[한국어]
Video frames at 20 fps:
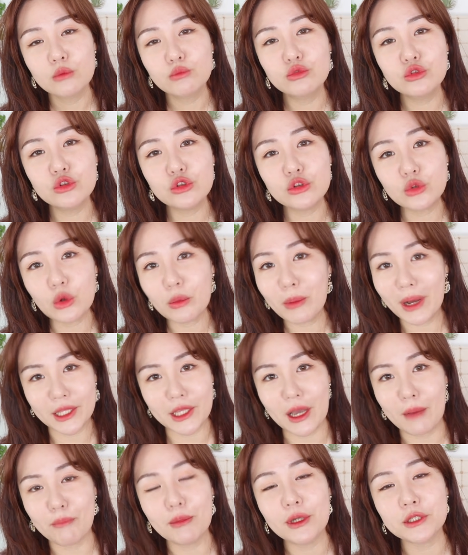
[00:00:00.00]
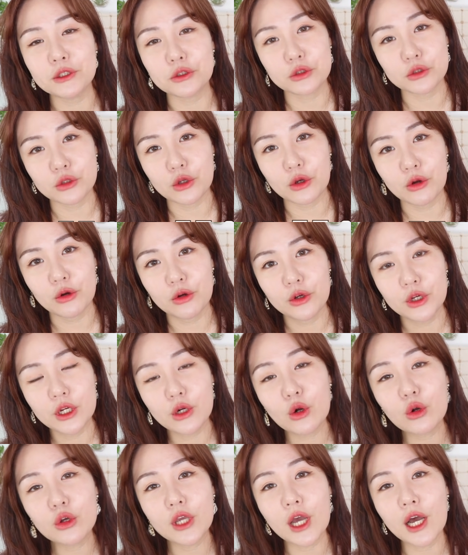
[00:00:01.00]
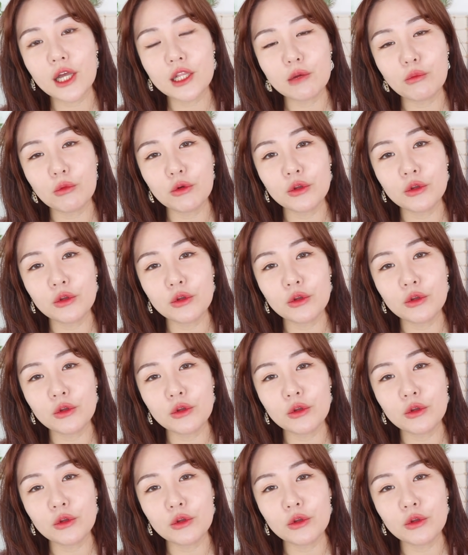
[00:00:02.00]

물도 많이 안 마셨어요. 이렇게 하다